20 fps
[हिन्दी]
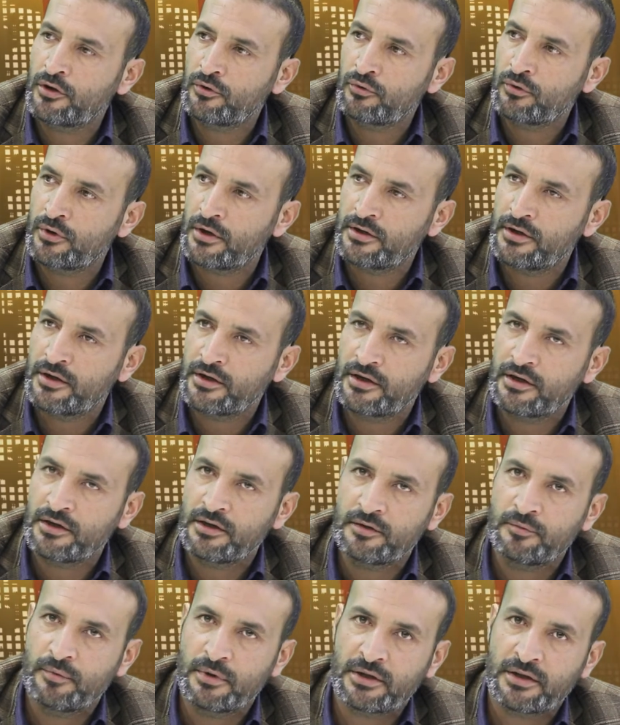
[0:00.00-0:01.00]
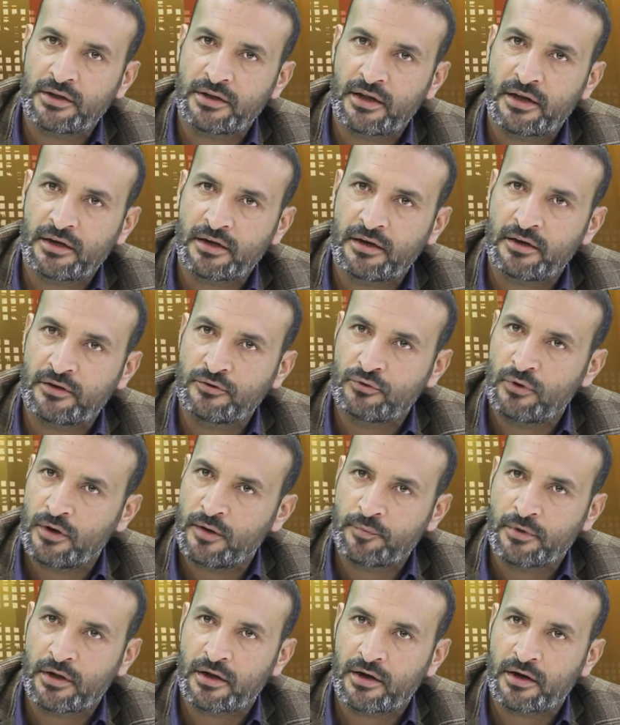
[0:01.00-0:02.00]
ज़रूरत है गिलगित बल्तिस्तान के लिए जो
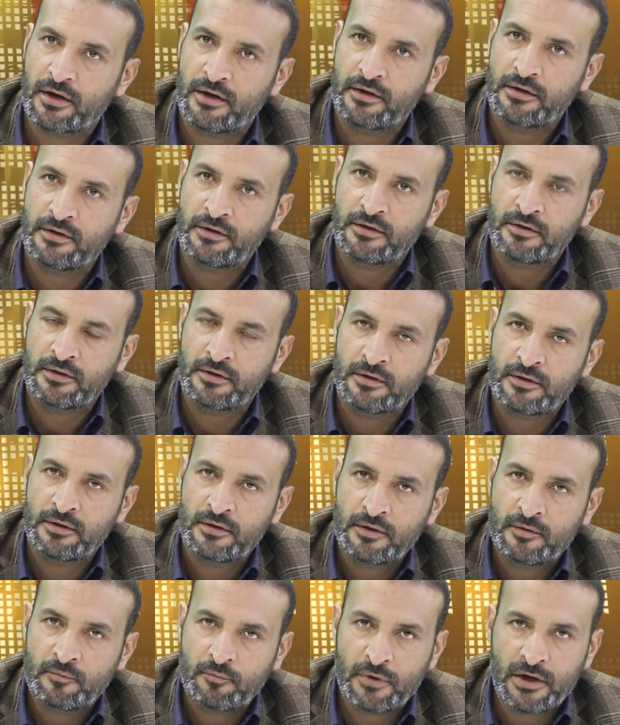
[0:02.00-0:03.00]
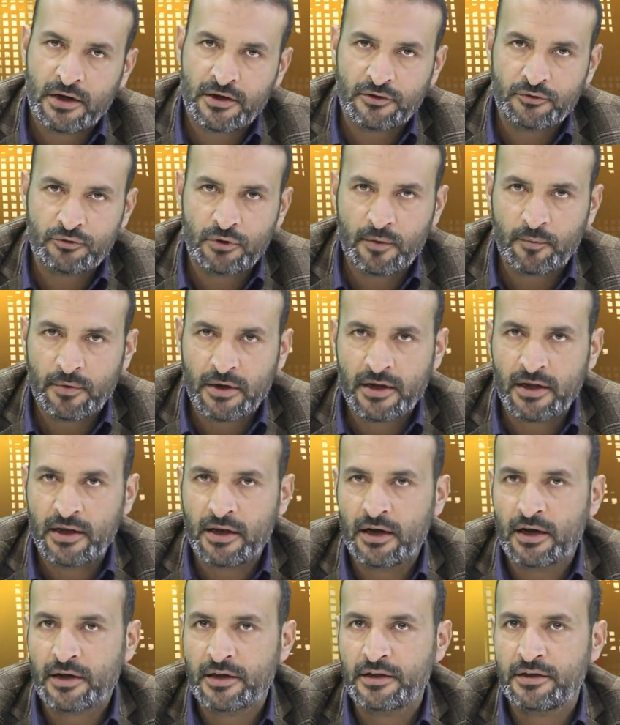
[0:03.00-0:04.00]
आप कर रहे हैं बाकी जो हमारे
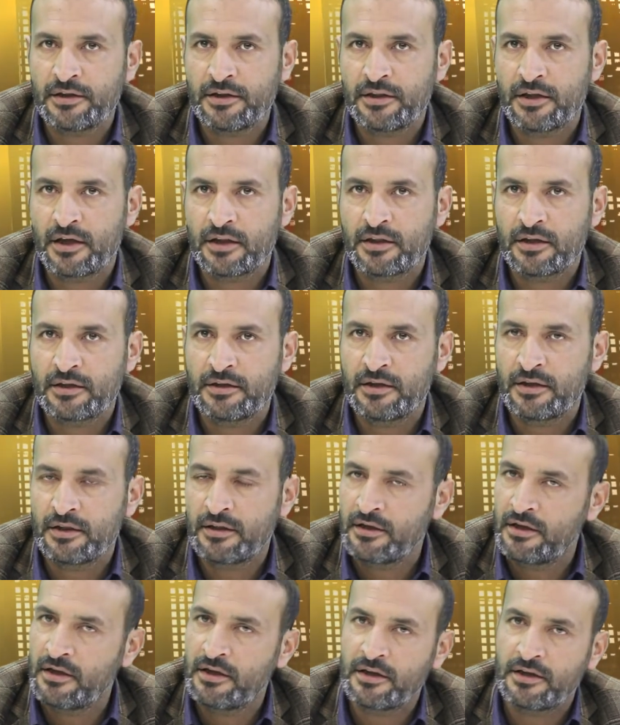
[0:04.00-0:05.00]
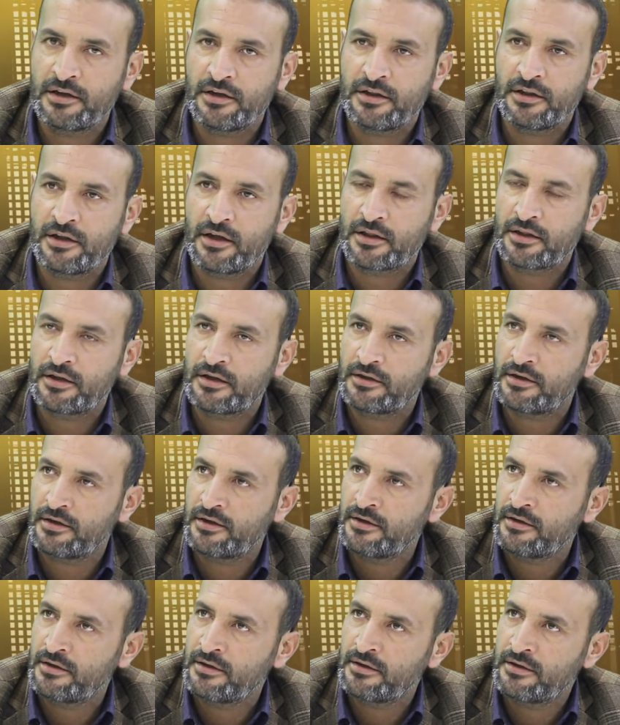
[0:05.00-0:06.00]
इलाके की सियासत है ज़िले की सियासत
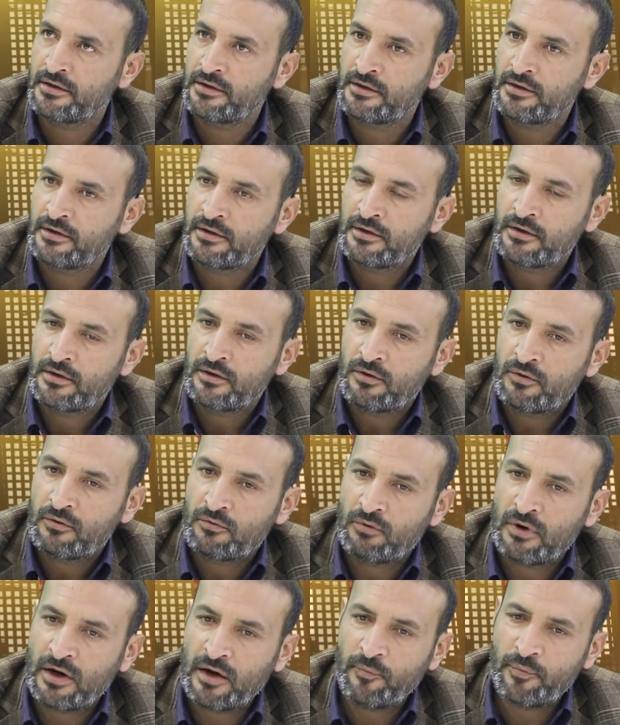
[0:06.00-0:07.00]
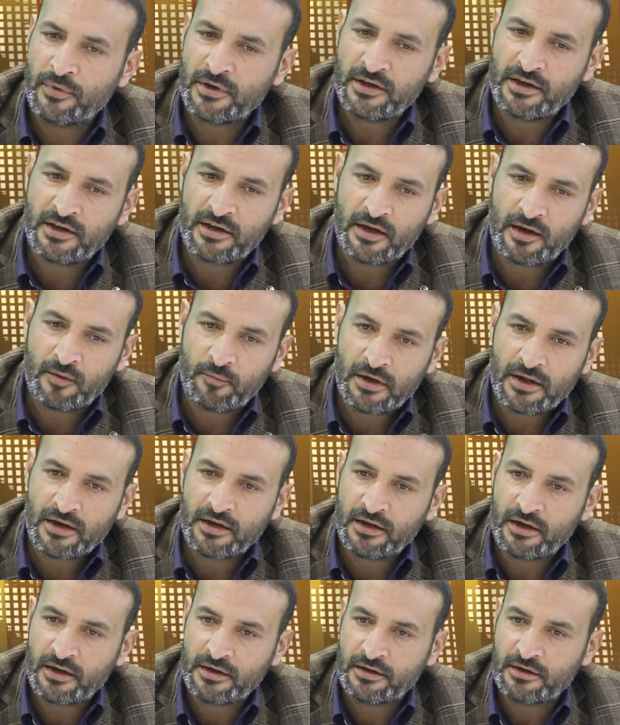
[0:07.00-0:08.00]
है वहाँ पर यह है
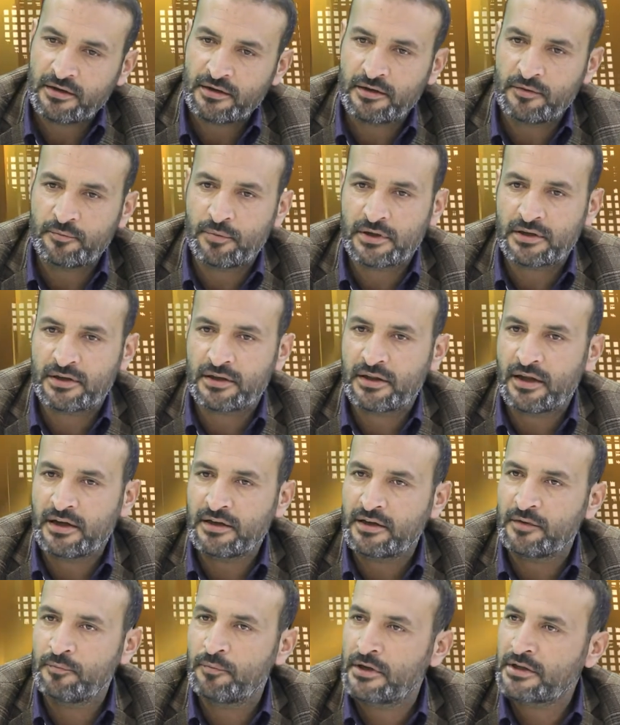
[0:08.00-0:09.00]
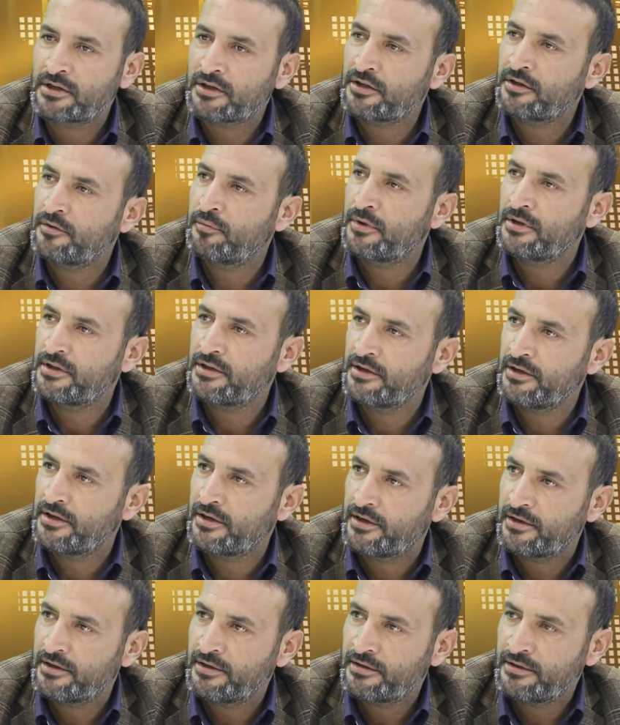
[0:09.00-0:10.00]
हमारे यहाँ गिलगित बल्तिस्तान की बदकस्मती
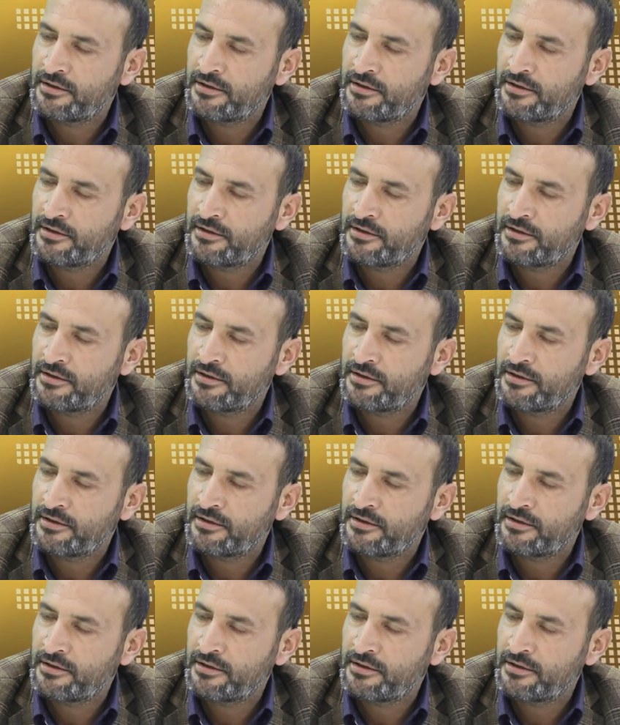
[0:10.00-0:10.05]
है